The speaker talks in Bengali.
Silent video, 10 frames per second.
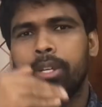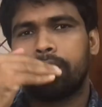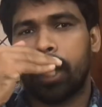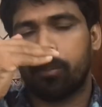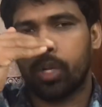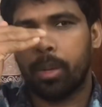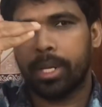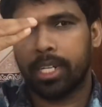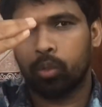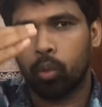আমি তারপরে
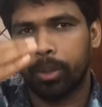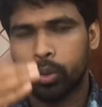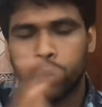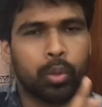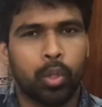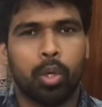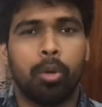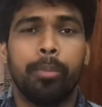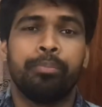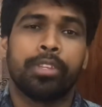আমি একটা গ্রুপে যুক্ত
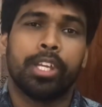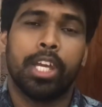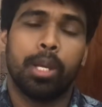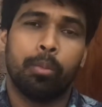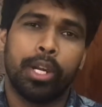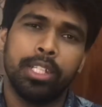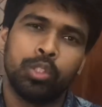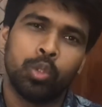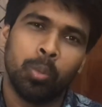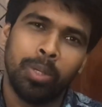করব এরপরে
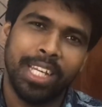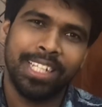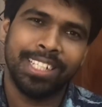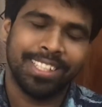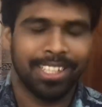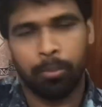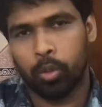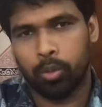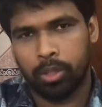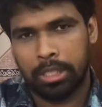জুম লিঙ্ক দিব
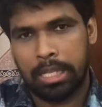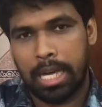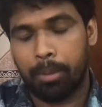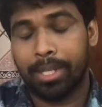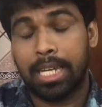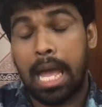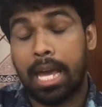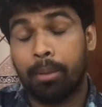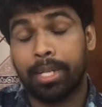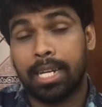আর আমি
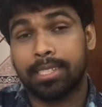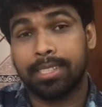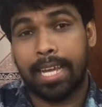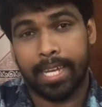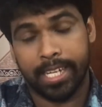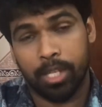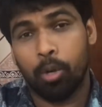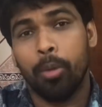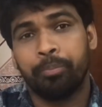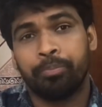আর আমি ক্লাসটা একাই
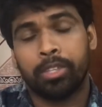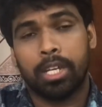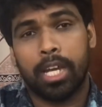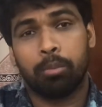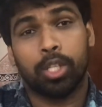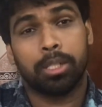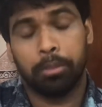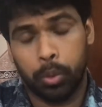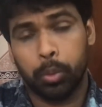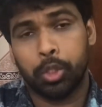নিব অ্যাডভোকেট
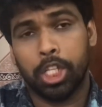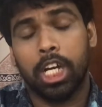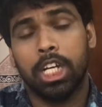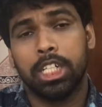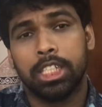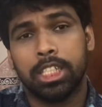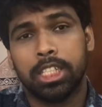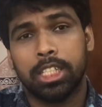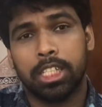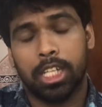মিঠুন সাহা
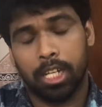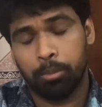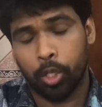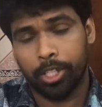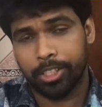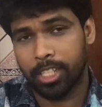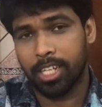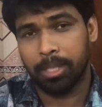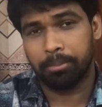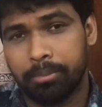এলএলবি অনার্স
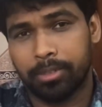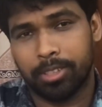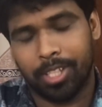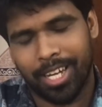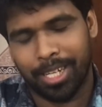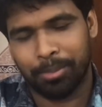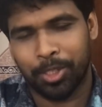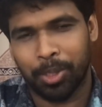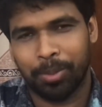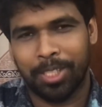এলএলএম ঢাকা
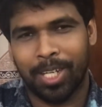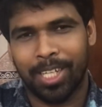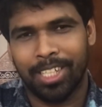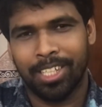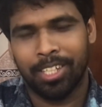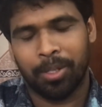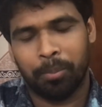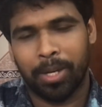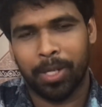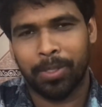বিশ্ববিদ্যালয়
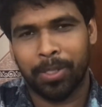ভালো